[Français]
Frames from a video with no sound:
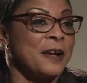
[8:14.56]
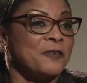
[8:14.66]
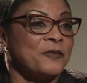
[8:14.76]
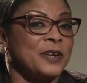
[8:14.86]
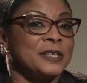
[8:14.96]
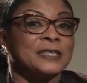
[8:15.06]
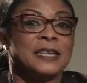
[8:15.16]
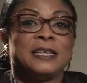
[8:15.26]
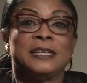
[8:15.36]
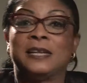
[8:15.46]
en France
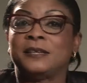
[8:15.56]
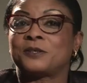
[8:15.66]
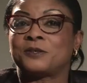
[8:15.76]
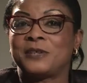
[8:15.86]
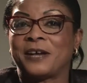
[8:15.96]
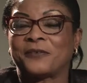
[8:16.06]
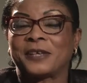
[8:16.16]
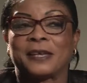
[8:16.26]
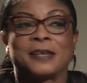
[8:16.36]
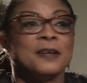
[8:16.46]
et il est
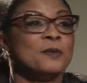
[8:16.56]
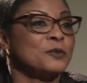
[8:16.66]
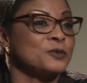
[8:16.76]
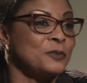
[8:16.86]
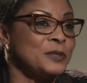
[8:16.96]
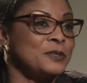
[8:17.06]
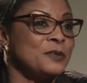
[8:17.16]
sud-africain. Bonjour, Monsieur